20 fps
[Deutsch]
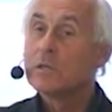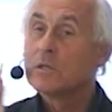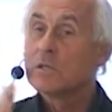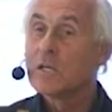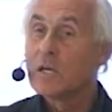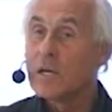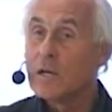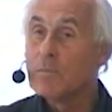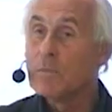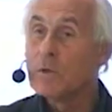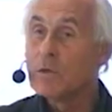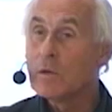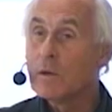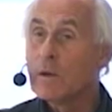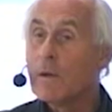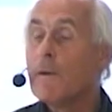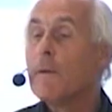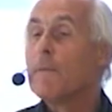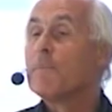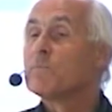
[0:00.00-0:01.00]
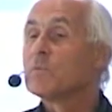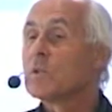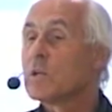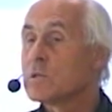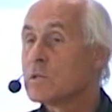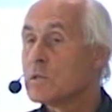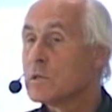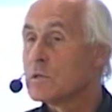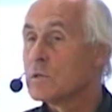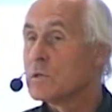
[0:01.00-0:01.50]
trimmen,
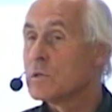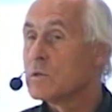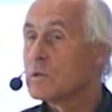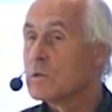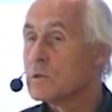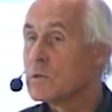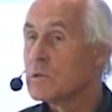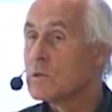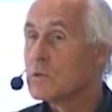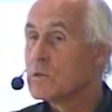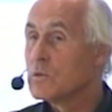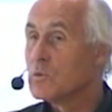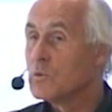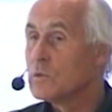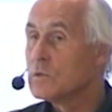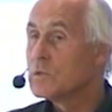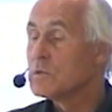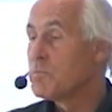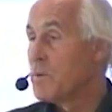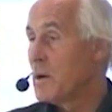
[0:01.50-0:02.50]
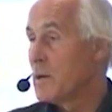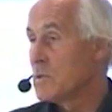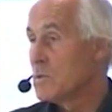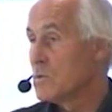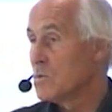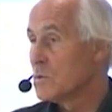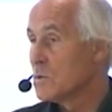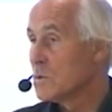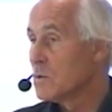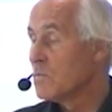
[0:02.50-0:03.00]
dass es zu uns passt,
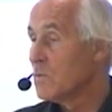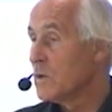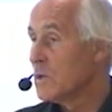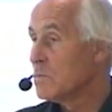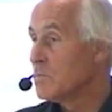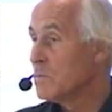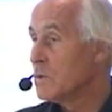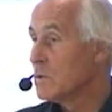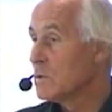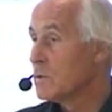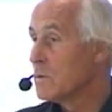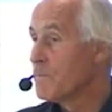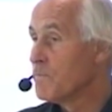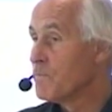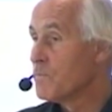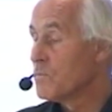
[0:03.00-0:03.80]
zu unserem Weltbild.